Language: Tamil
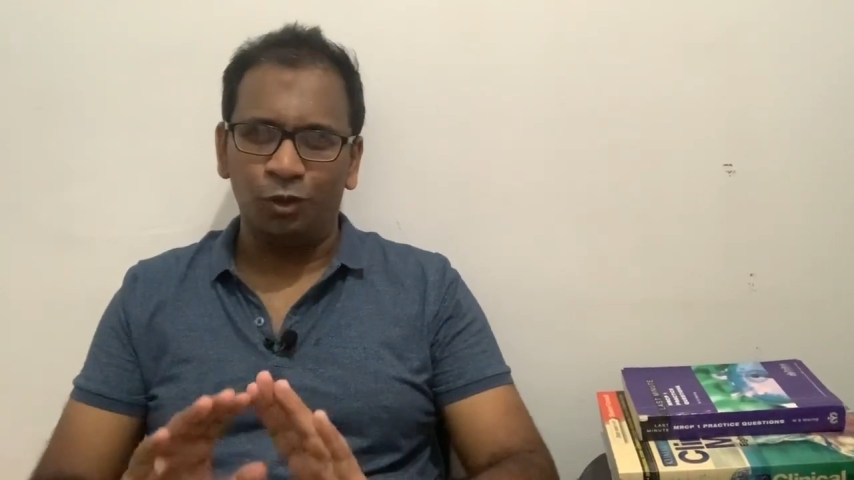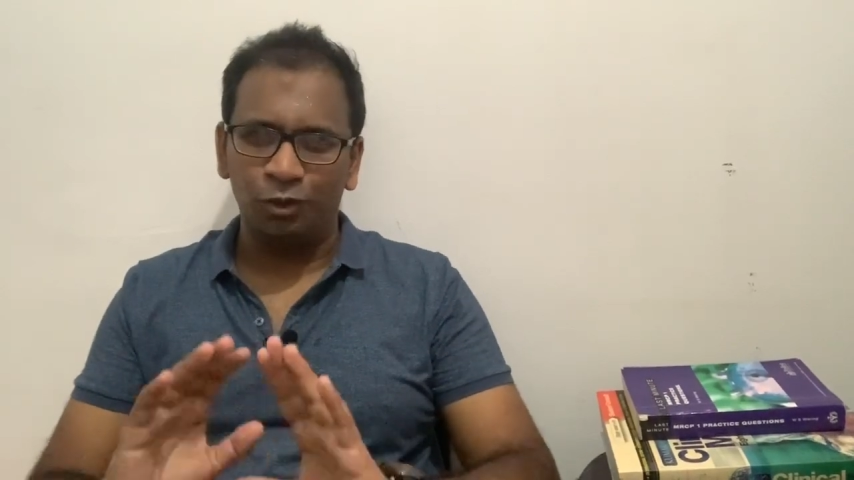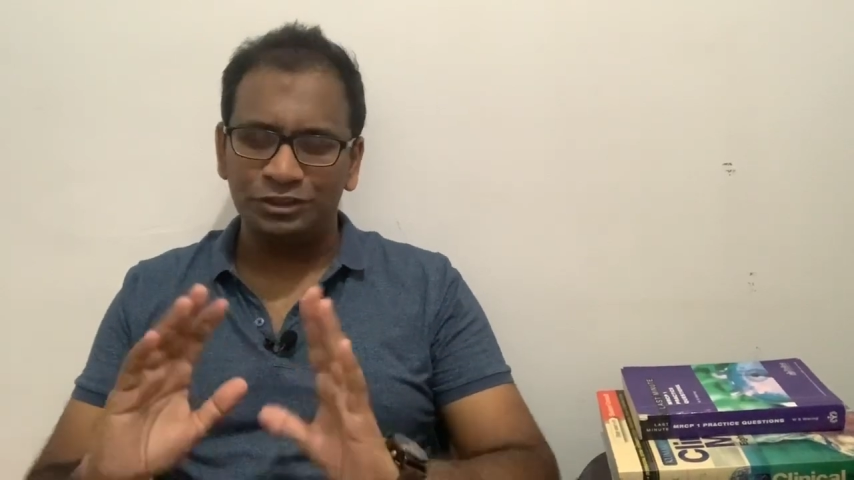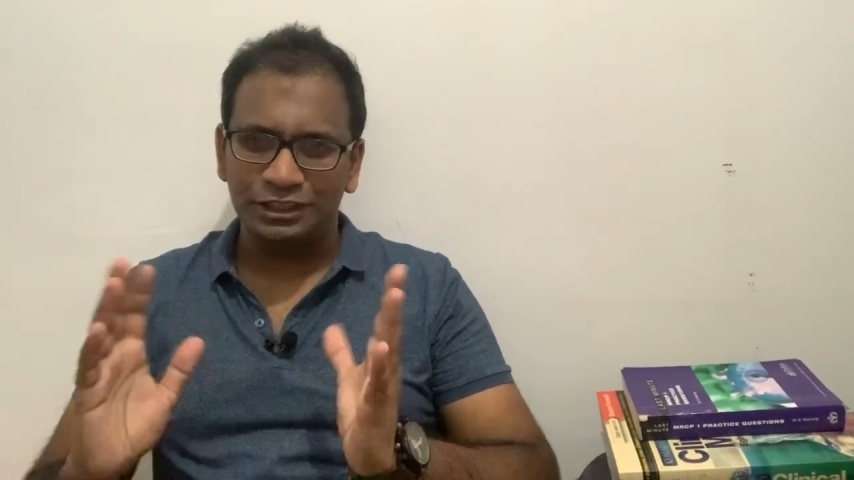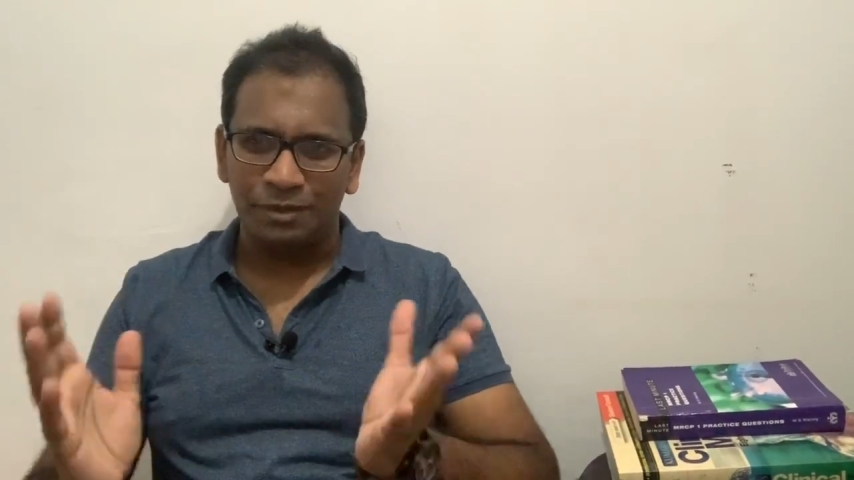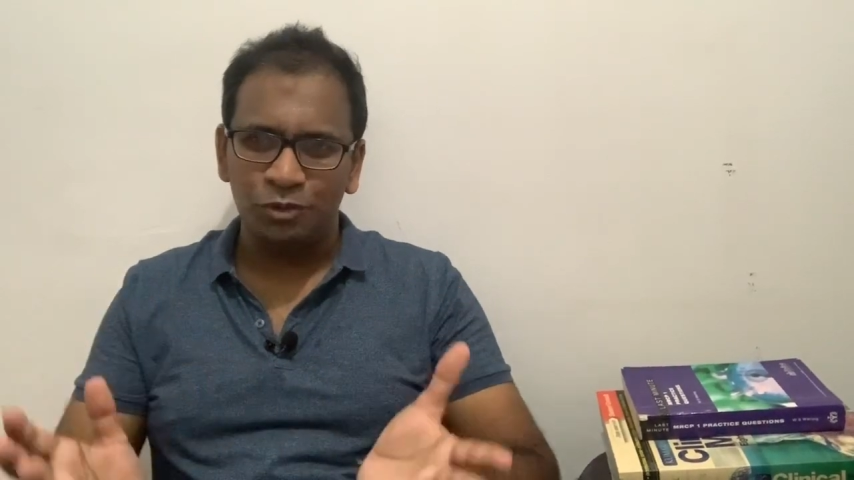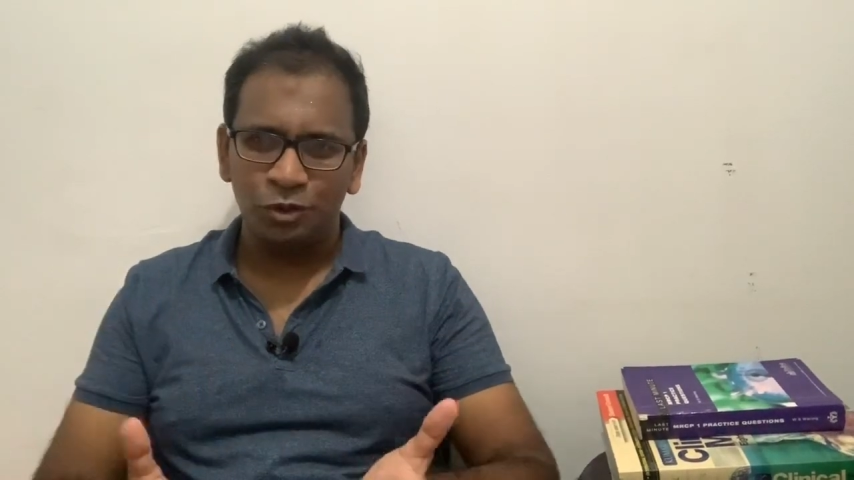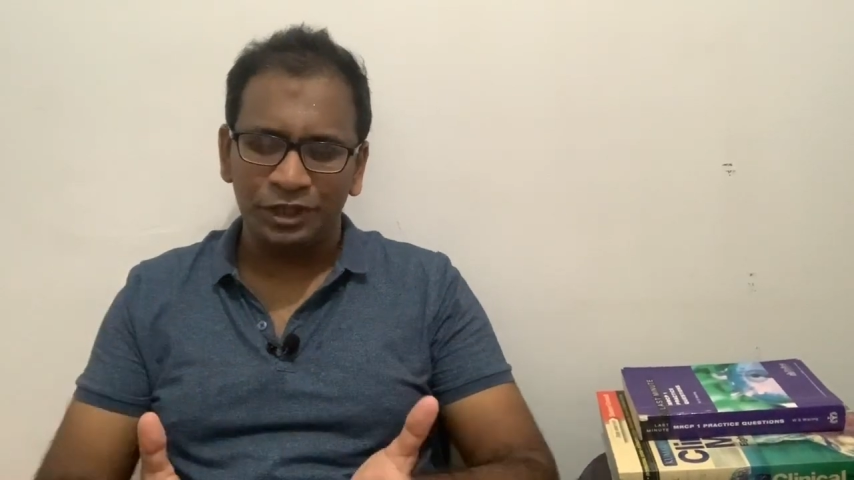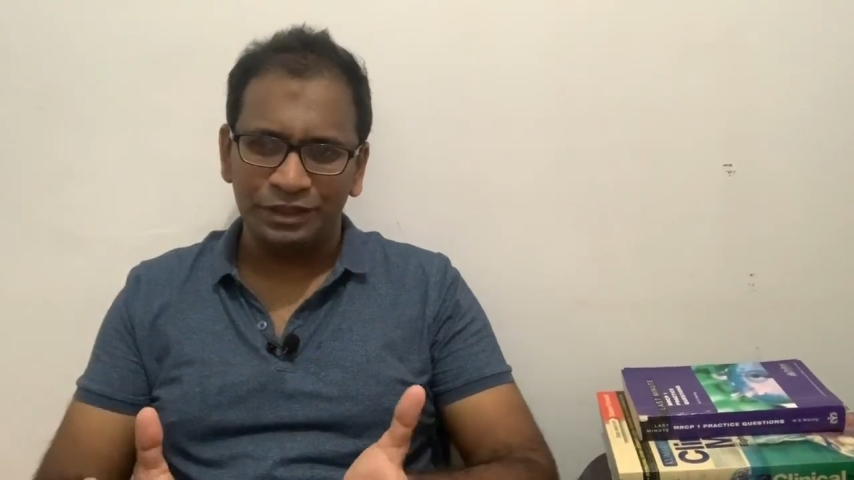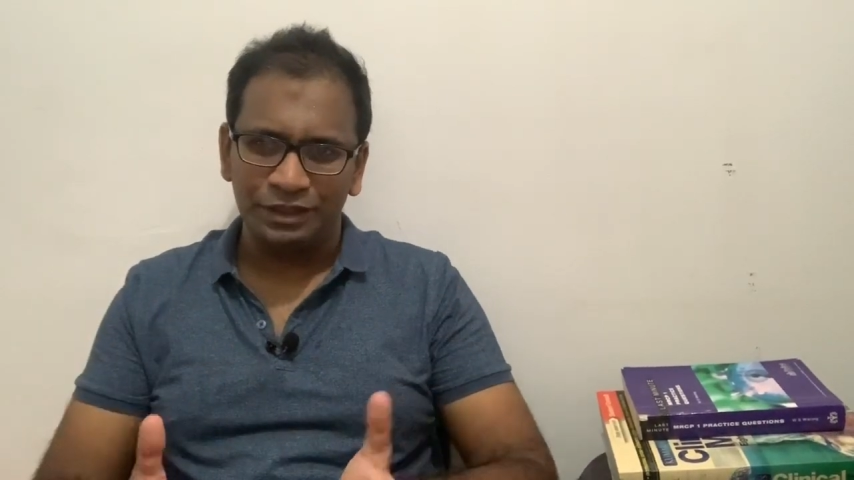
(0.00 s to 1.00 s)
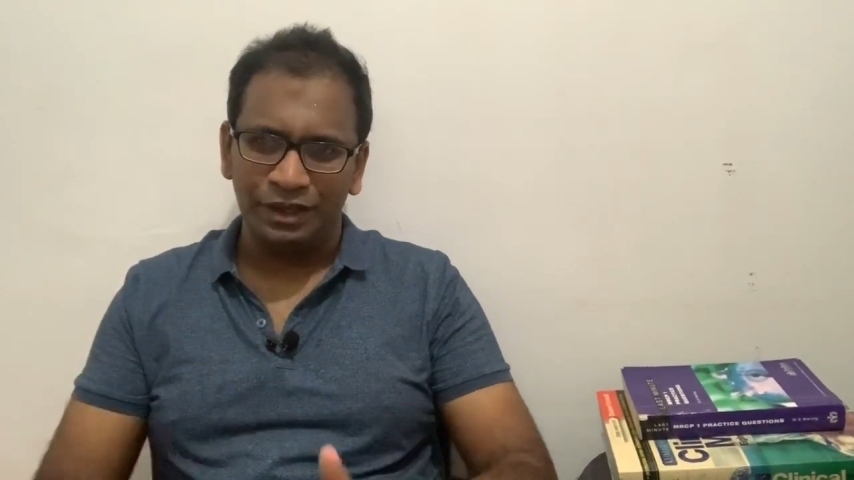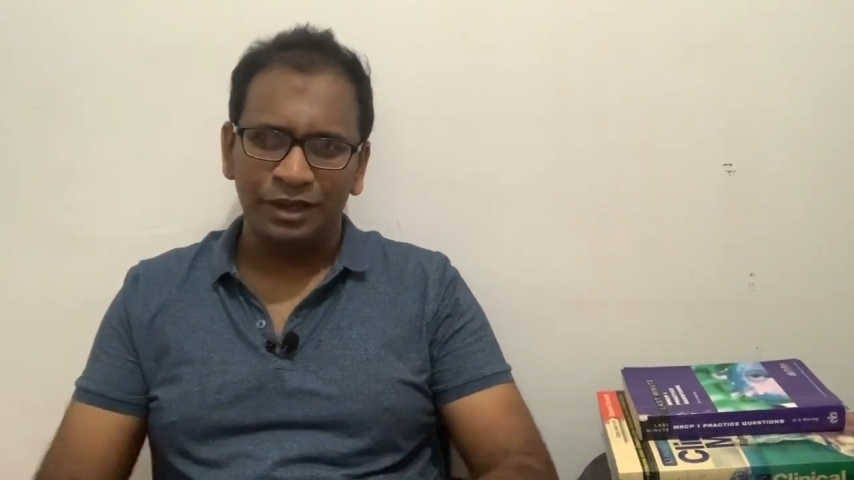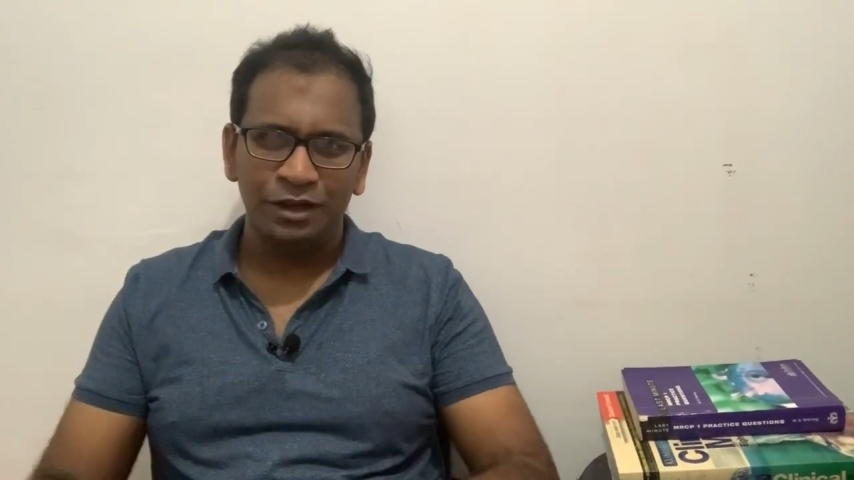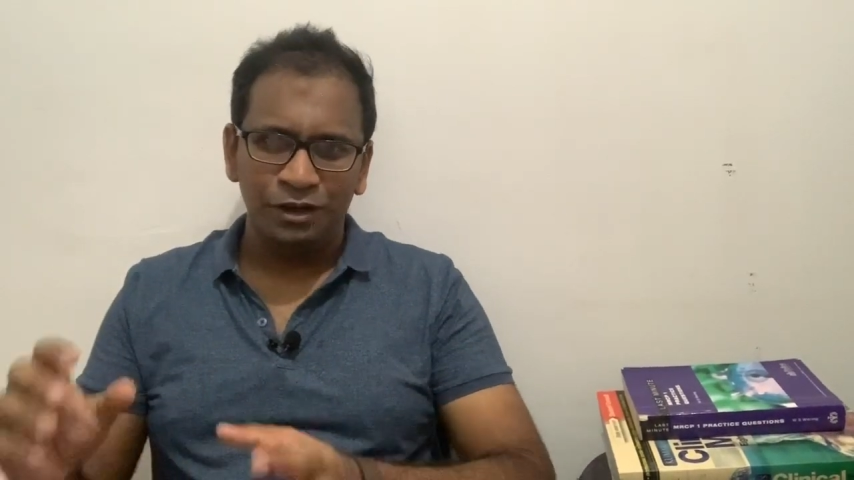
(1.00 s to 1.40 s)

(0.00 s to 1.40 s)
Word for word: ஒரு சமூகத்தில்